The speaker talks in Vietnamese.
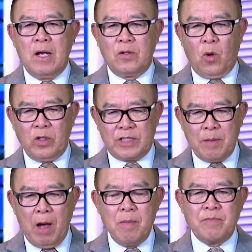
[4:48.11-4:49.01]
Rồi sẽ
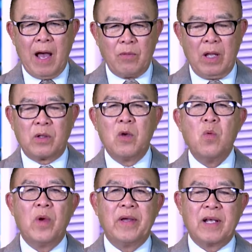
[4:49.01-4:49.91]
bơm vào để cứu
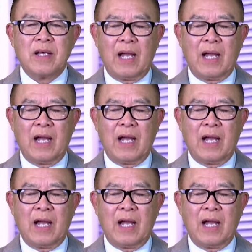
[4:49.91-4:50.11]
nguy cái